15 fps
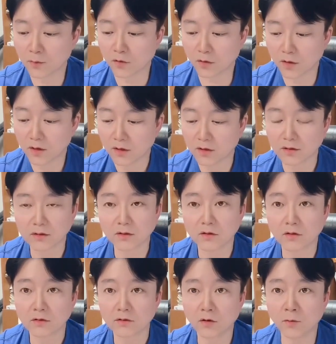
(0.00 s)
뭐
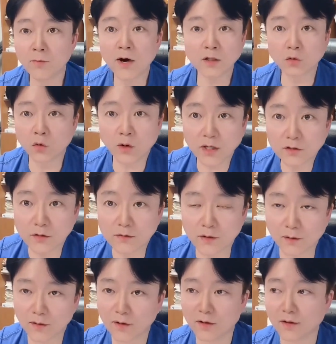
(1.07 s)
엄마가
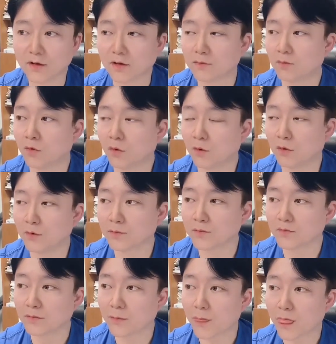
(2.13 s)
돌아가셔서
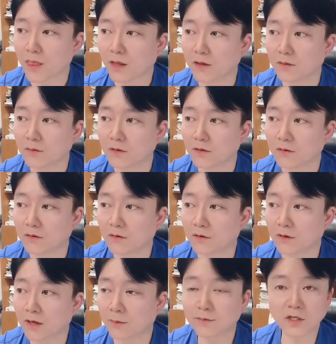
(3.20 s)

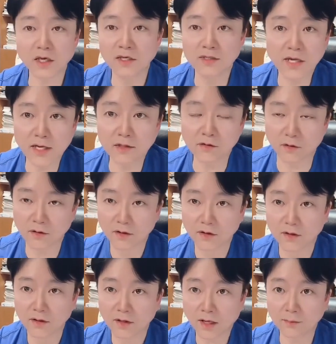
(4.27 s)
뭐어 갑자기 이사해서
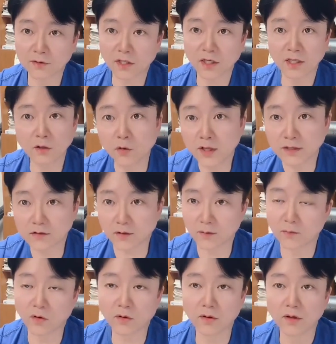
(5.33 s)
갑자기 이혼해서
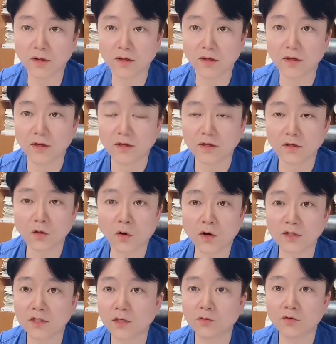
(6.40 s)
뭐 여러
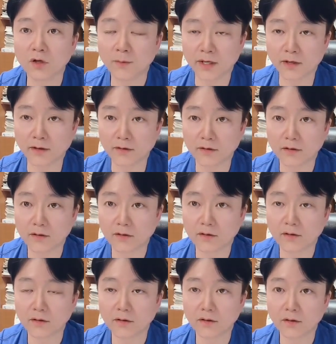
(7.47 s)
가지 이유들이 많아요.
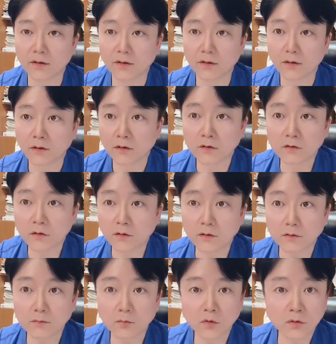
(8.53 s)
그래서
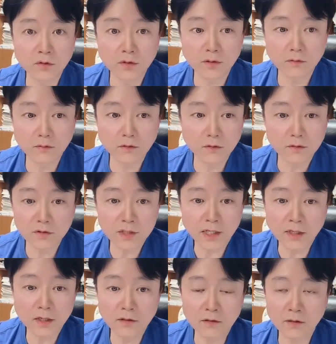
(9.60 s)
뭐
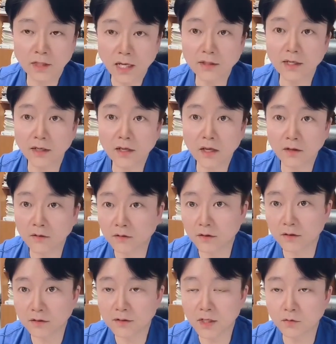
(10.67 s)
자기네들은 타당에
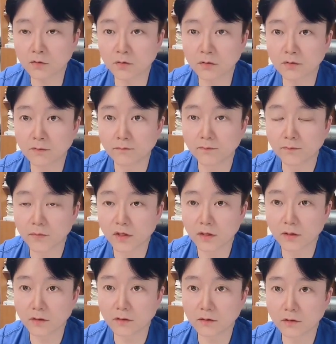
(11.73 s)
그거를 자꾸
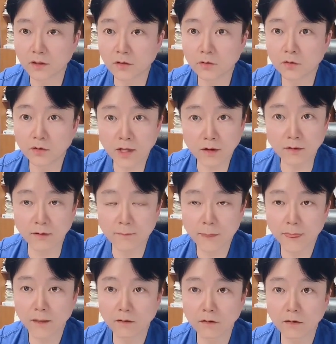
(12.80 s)
이유를 대요.
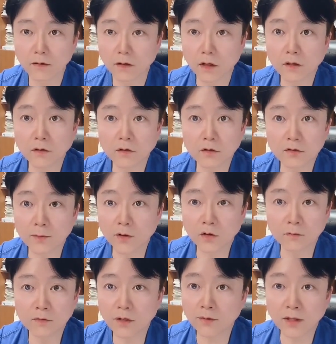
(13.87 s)
아니 그럴 수밖에
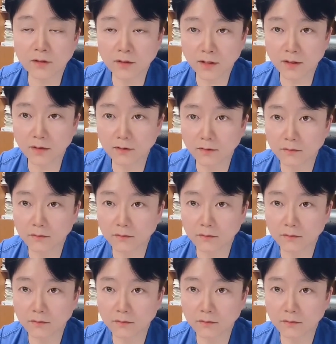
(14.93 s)
없는 상황 아니냐?